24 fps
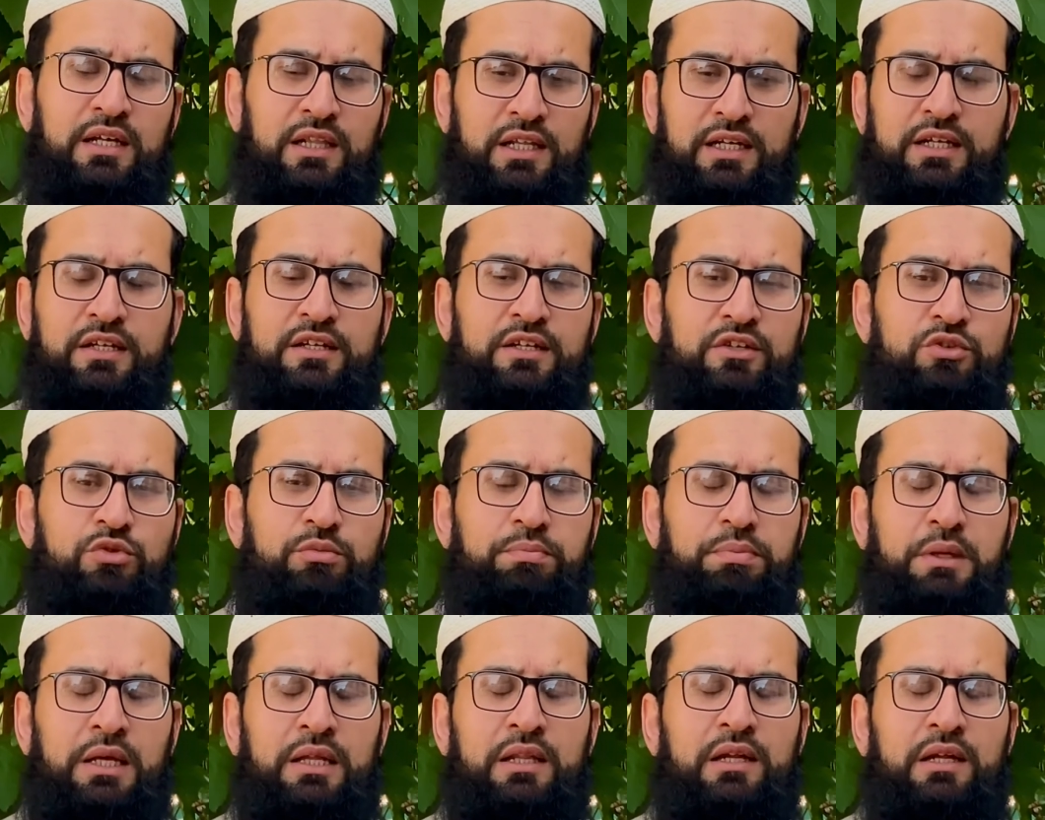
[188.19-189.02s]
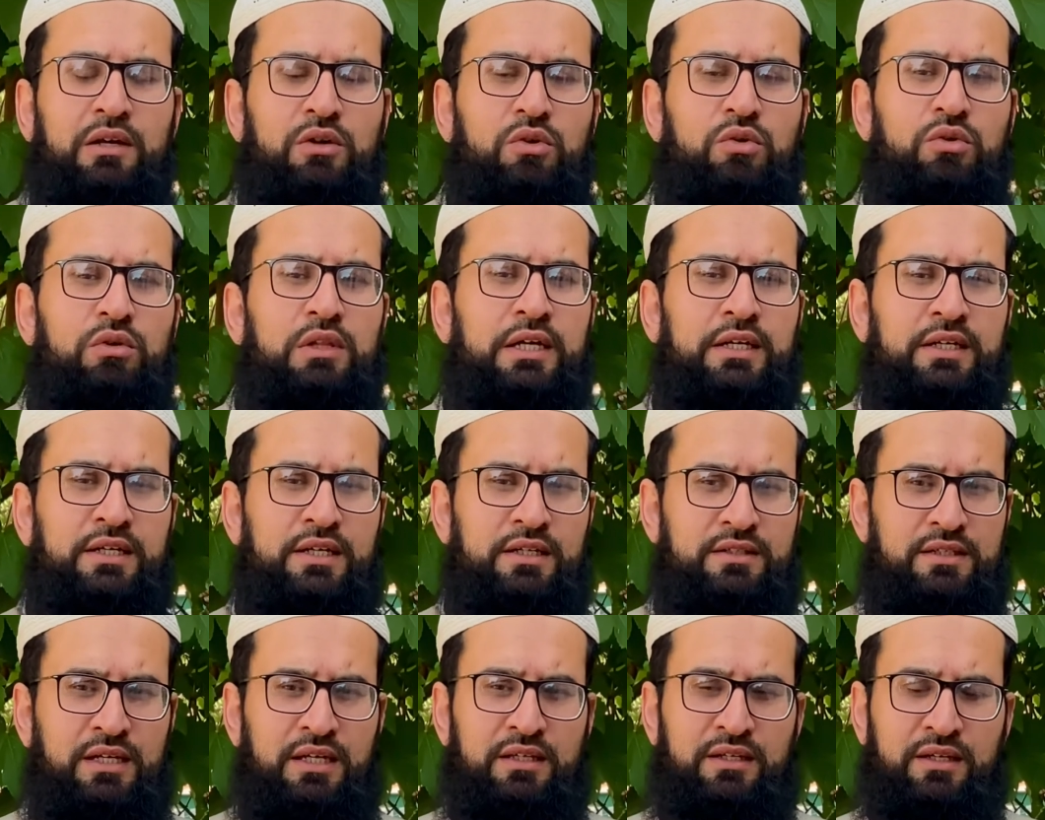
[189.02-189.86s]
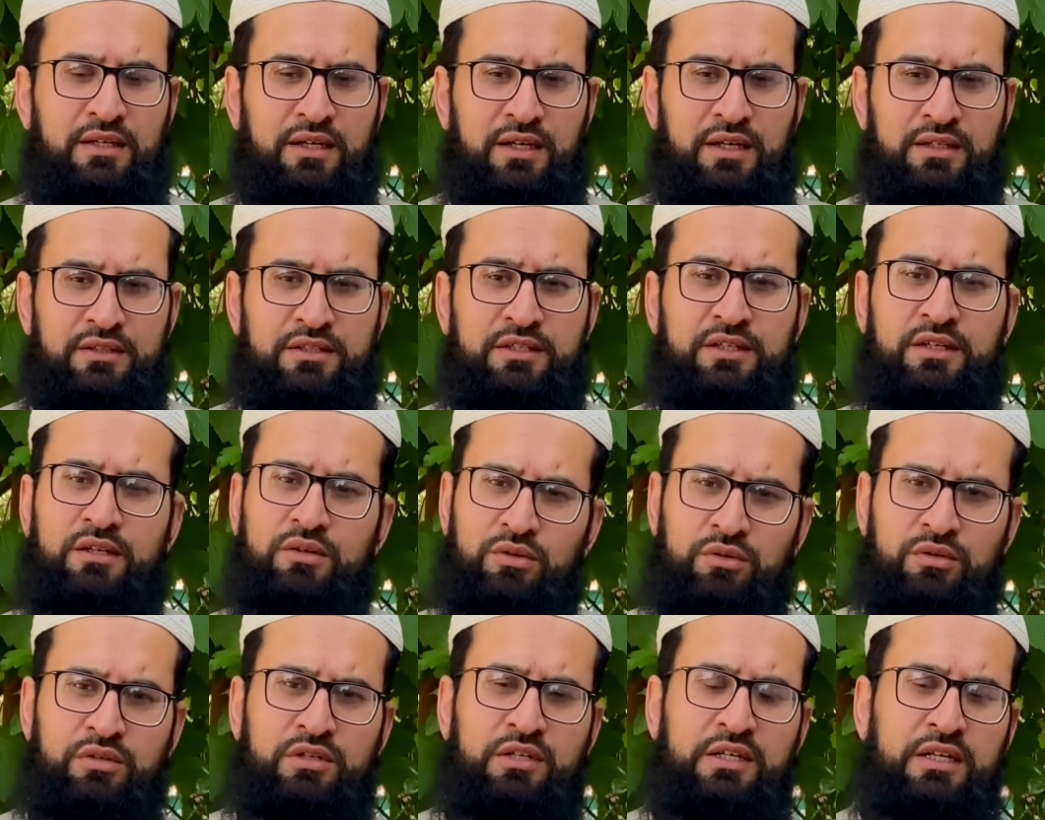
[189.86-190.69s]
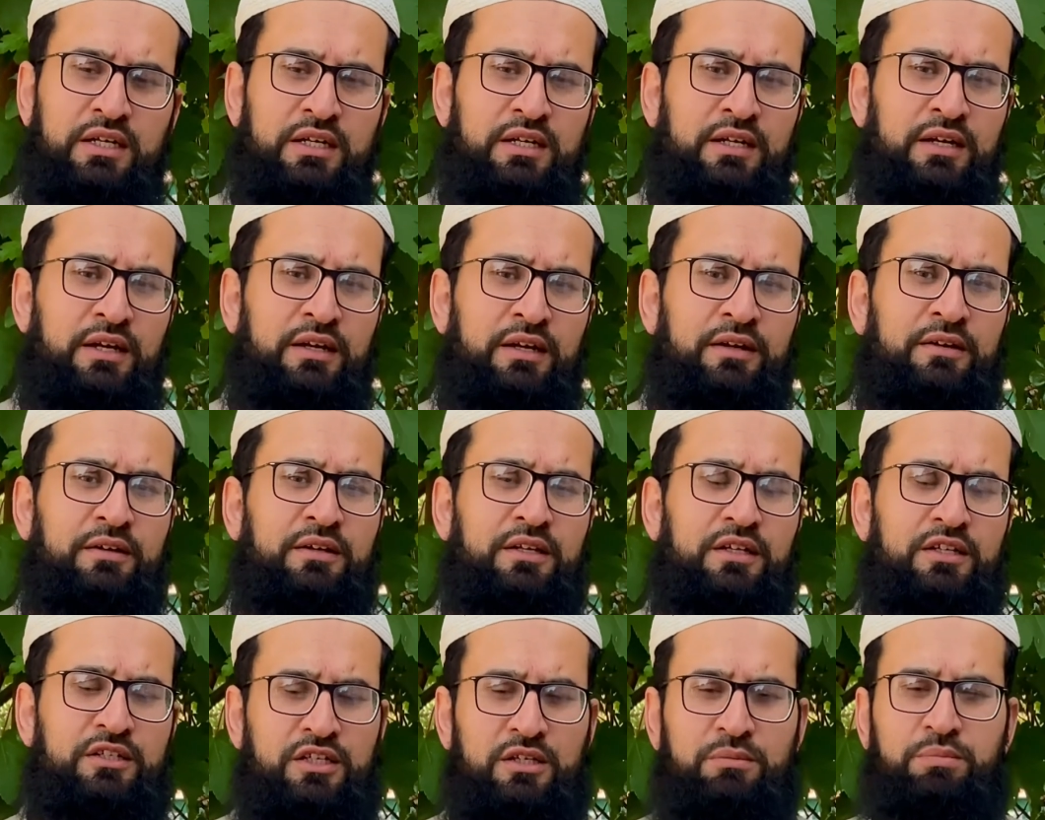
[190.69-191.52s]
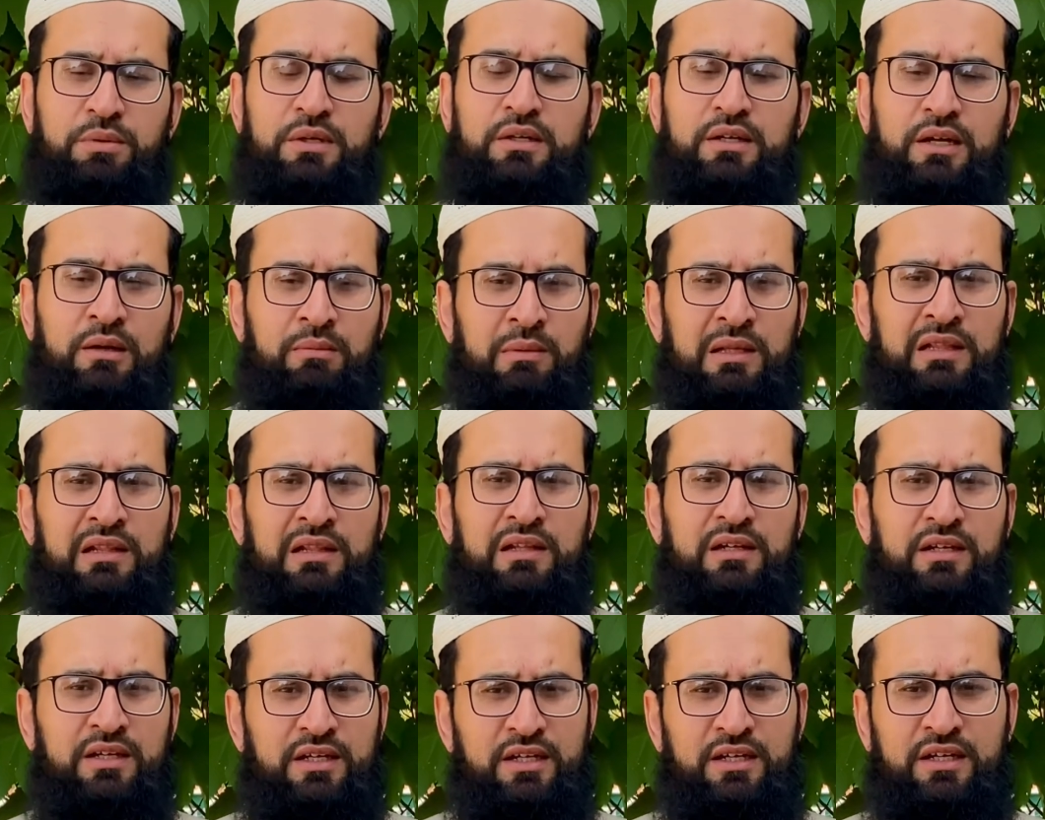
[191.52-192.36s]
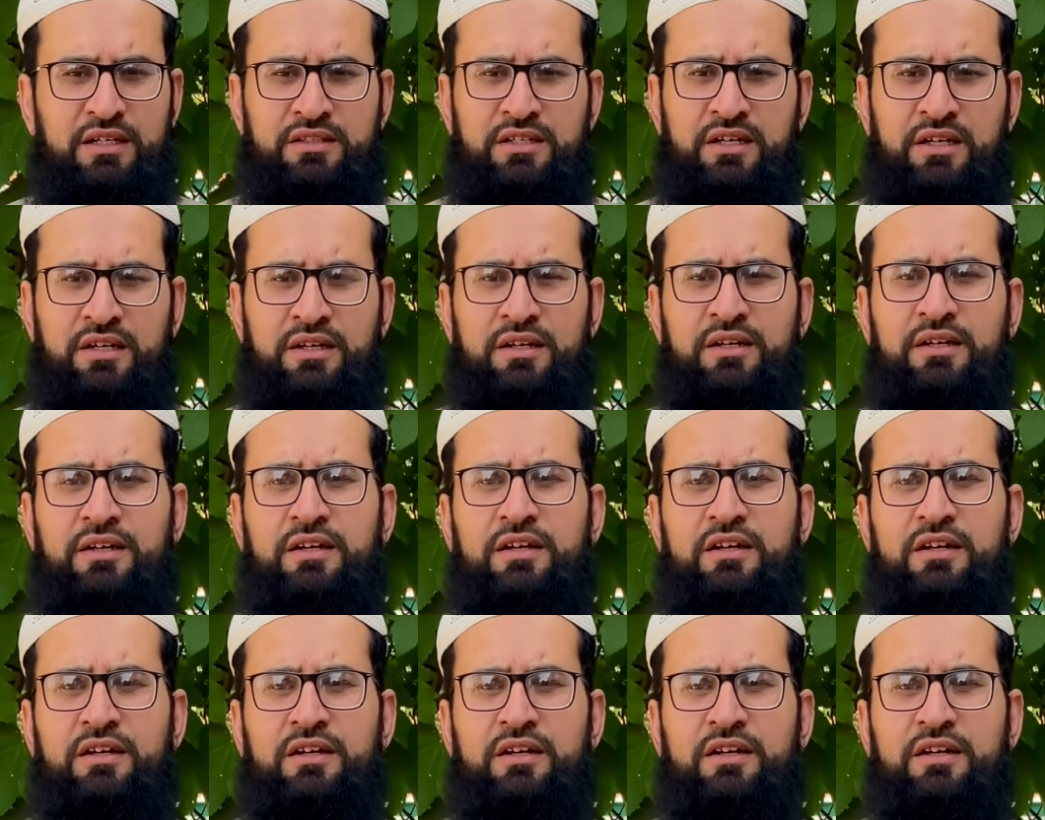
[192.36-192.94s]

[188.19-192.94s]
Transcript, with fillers: लेकिन ये जो पहला कौल है ये ज़्यादा राजे और सही है इसी पर अमल किया जाए